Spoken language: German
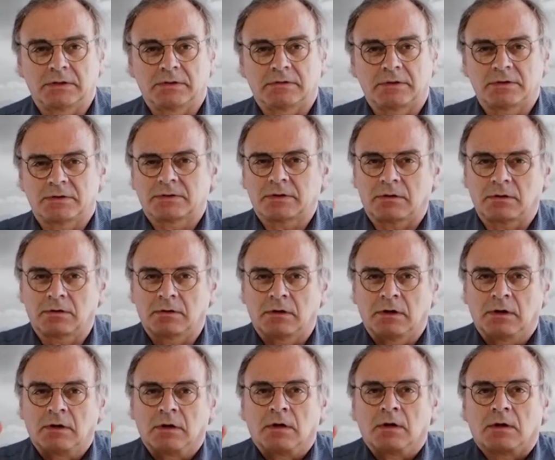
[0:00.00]
Das ist dann
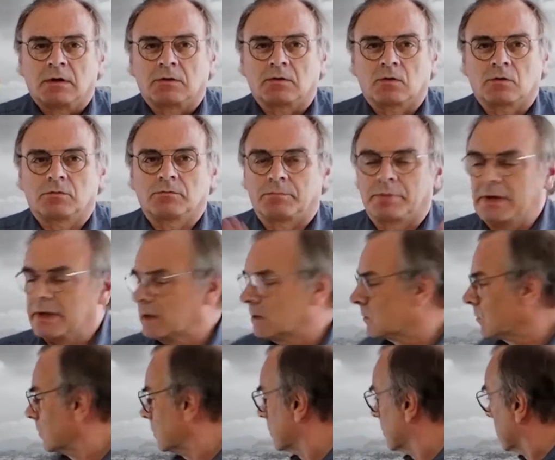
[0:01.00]
so ein Blick
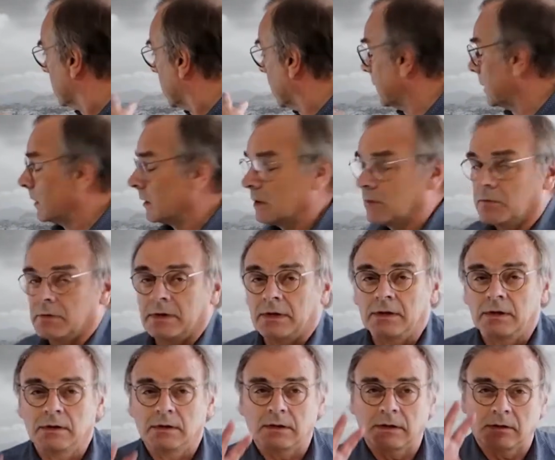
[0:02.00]
so ähnlich wie
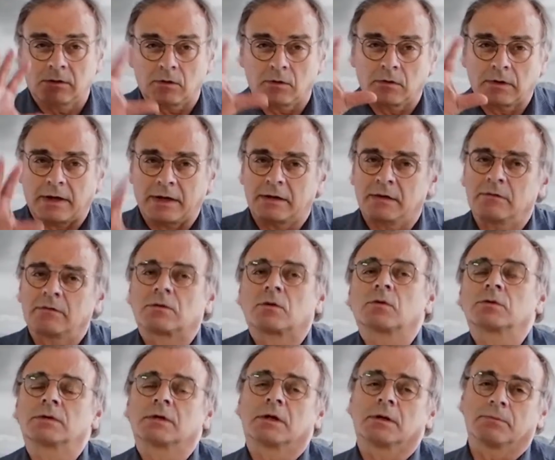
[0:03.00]
hier, also rein ins
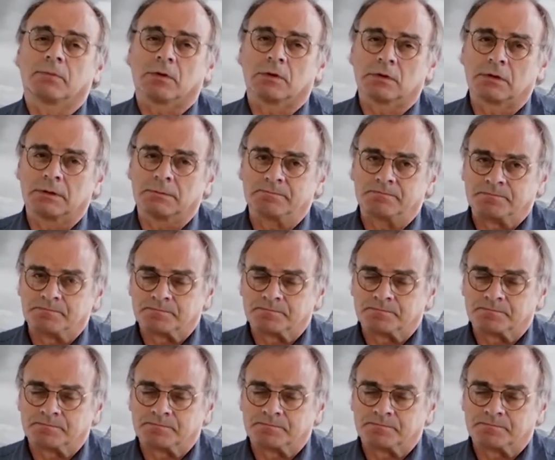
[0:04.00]
tote Gebirge.